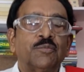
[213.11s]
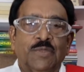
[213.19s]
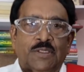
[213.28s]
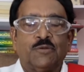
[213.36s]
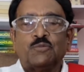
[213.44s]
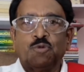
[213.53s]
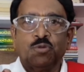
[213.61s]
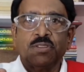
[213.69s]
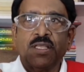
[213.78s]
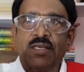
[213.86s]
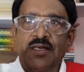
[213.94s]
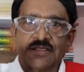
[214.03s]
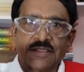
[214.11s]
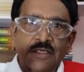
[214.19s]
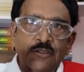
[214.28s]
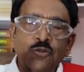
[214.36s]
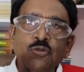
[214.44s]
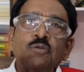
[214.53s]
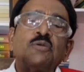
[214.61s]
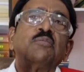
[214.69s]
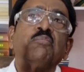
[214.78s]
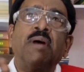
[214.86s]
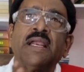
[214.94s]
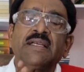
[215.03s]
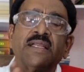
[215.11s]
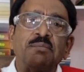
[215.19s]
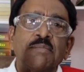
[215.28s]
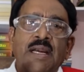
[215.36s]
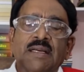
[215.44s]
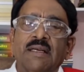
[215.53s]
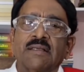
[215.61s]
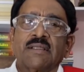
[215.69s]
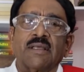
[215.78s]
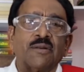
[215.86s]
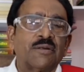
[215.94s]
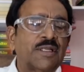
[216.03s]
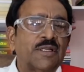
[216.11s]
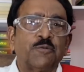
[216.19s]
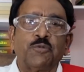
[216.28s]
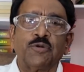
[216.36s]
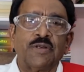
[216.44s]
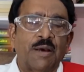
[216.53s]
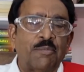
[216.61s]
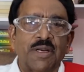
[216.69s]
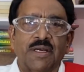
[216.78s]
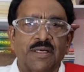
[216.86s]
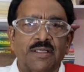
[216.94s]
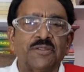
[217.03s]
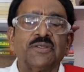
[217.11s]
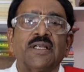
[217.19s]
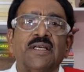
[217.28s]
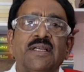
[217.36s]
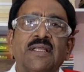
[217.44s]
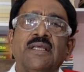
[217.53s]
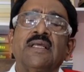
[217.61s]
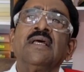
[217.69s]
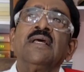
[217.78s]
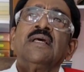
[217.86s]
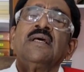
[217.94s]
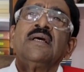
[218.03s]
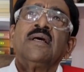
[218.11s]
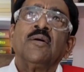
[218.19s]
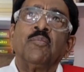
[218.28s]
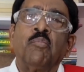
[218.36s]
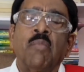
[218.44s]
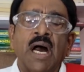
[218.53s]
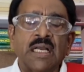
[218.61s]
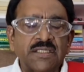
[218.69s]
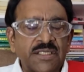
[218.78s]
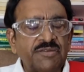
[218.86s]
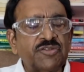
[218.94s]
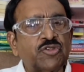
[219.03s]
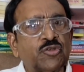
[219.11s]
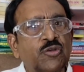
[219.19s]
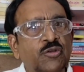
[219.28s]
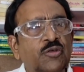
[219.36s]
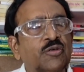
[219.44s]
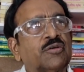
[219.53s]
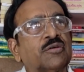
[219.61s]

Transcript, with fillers: బట్ ఇప్పుడు దాని రిజల్టు బయట ఏం మాట్లాడతారో నేను ఎప్పుడు నమ్మనండి ఎందుకంటే మా జీవితంలో